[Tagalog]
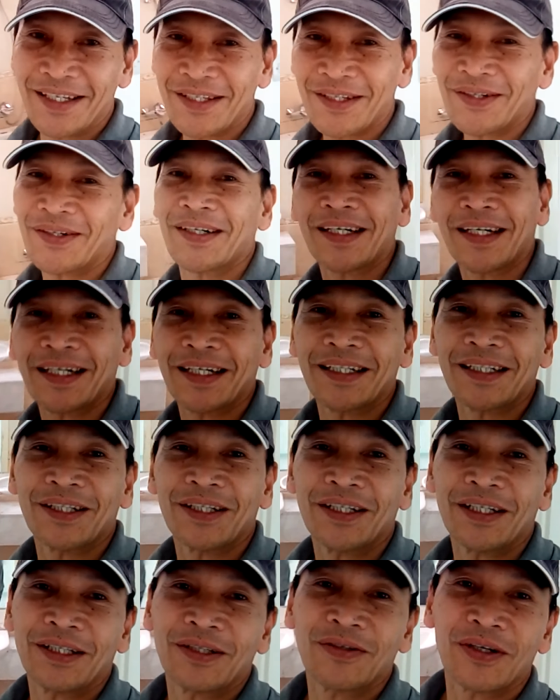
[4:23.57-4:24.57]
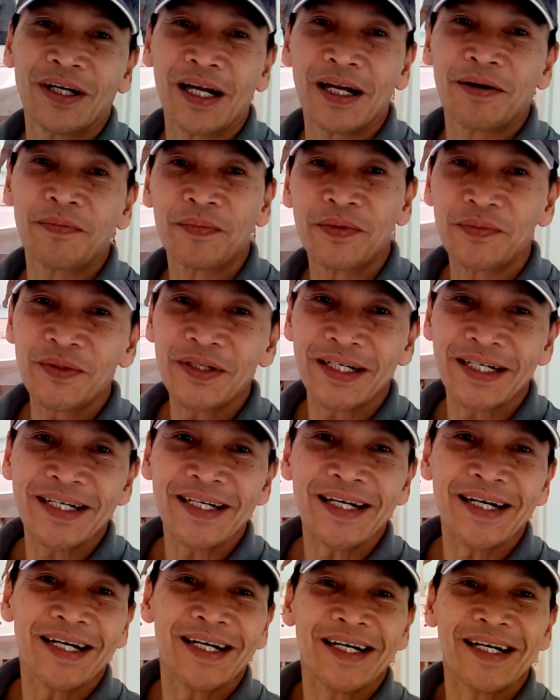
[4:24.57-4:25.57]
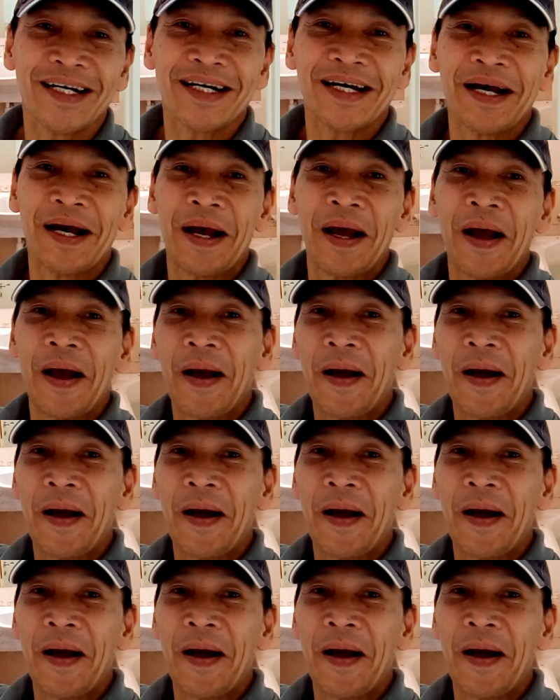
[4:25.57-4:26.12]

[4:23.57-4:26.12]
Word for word: So hanggang dito na lang po muna.